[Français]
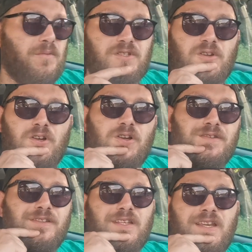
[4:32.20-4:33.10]
Parce
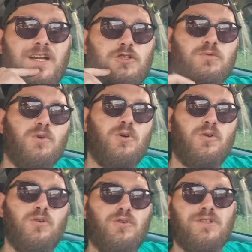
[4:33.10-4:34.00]
que c'est un
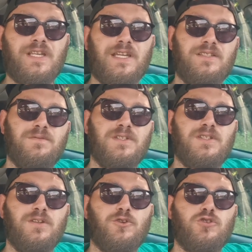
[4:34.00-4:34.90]
choix euh, très
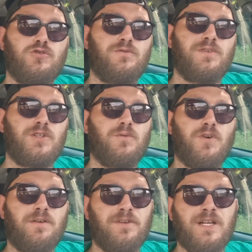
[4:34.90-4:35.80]
difficile que je vais
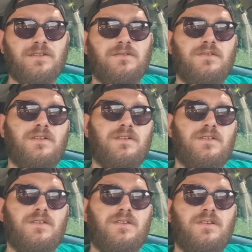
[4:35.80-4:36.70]
devoir faire.
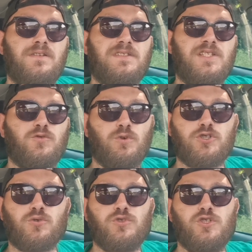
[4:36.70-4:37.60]
C'est soit
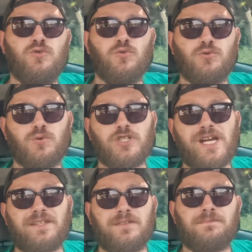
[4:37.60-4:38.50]
je continue ou soit
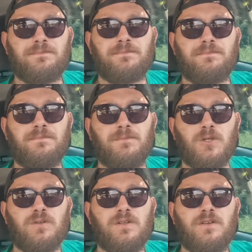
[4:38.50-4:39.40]
j'arrête.
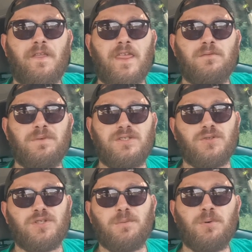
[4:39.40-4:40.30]
Voilà. Mais
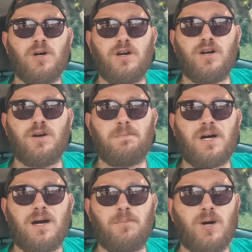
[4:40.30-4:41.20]
ce n'est pas euh,
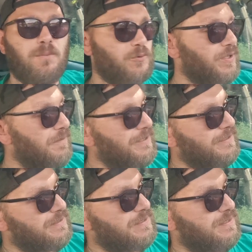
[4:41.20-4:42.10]
par rapport à mon
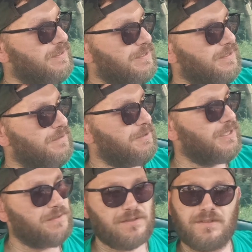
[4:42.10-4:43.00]
travail, hein. ça n'a rien à
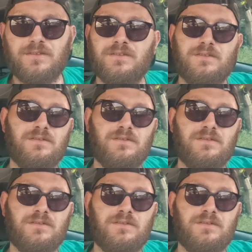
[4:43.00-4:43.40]
voir. Ça...